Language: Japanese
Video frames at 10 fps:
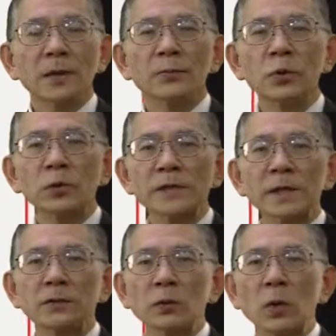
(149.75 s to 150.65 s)

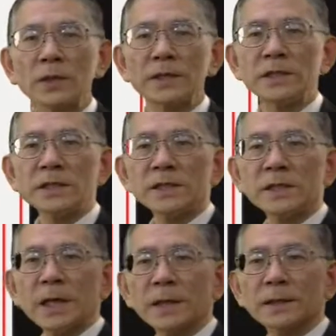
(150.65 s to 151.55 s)

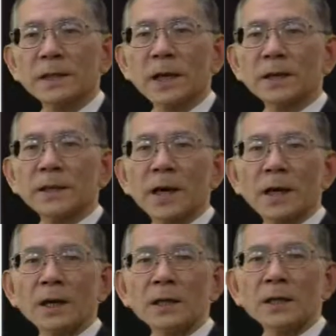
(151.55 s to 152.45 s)
プロジェクトイニシエーターや